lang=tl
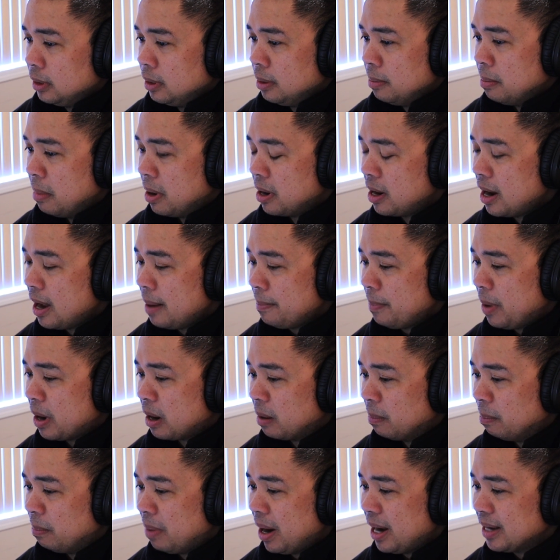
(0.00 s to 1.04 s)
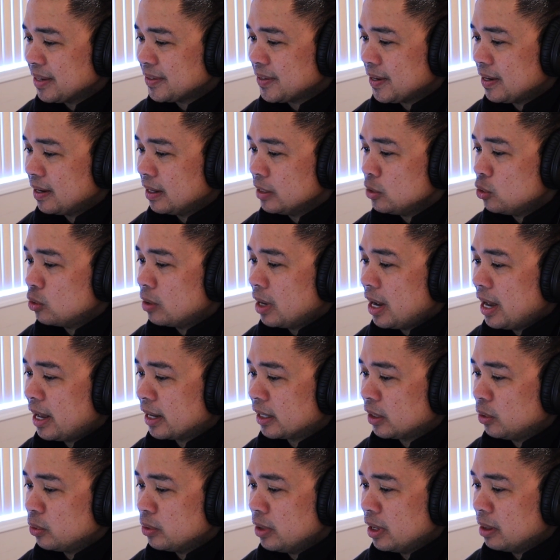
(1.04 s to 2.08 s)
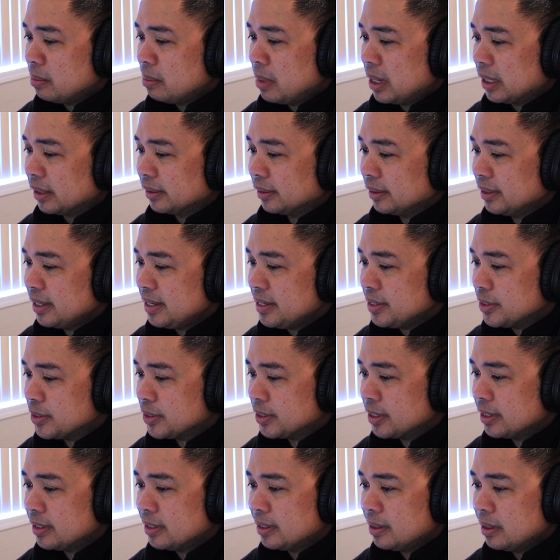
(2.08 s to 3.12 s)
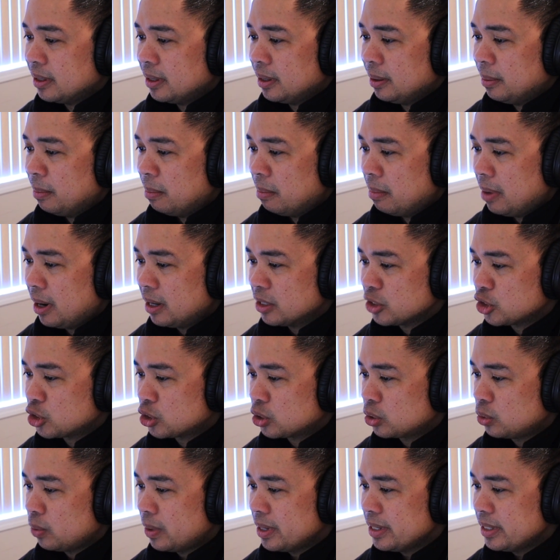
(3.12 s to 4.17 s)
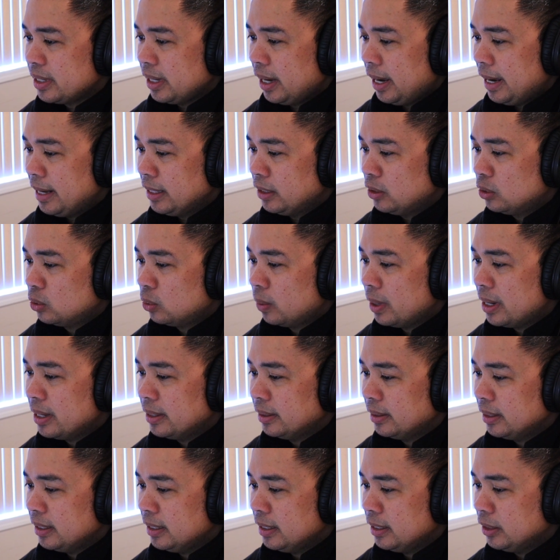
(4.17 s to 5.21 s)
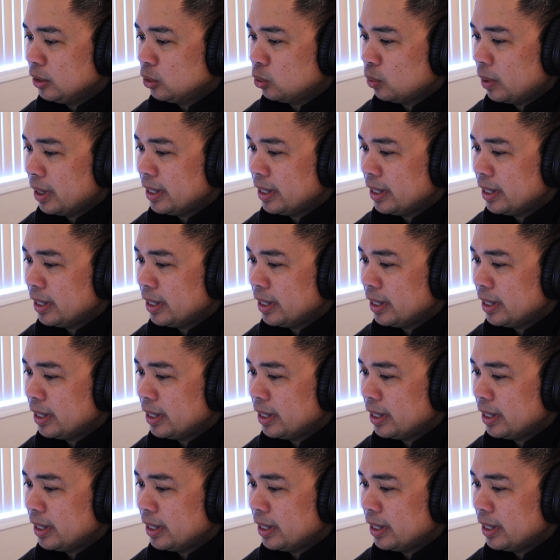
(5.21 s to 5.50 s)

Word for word: Mga pagbasa ngayong araw ng Martes, March 28, 2023.